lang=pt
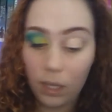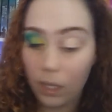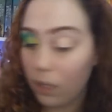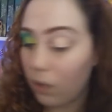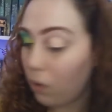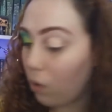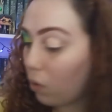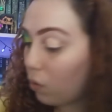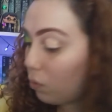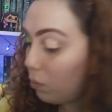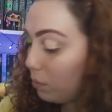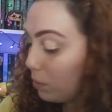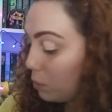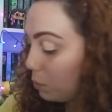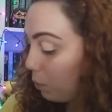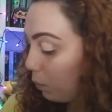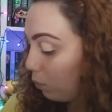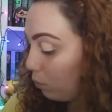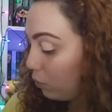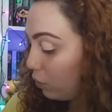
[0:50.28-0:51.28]
E com uma
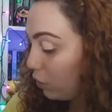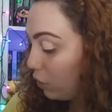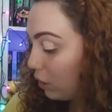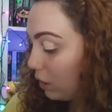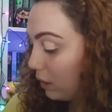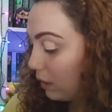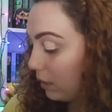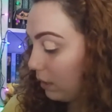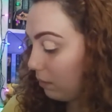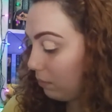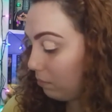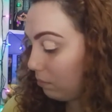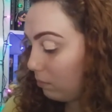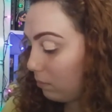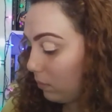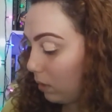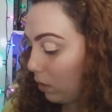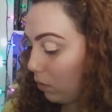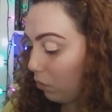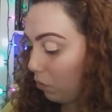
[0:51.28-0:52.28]
esponjinha,
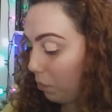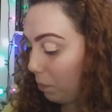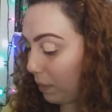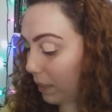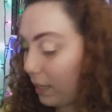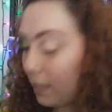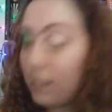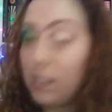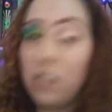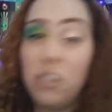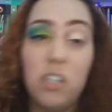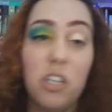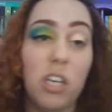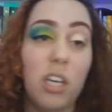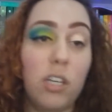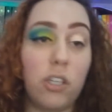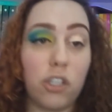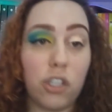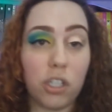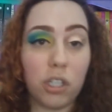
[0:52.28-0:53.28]
eu vou pegar essa de
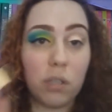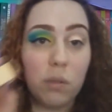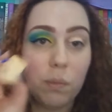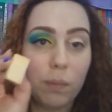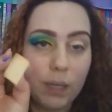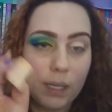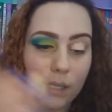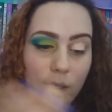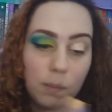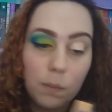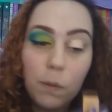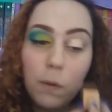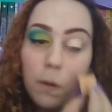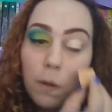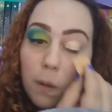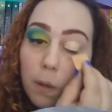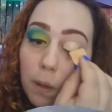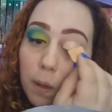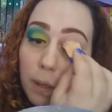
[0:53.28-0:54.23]
queijinho mesmo,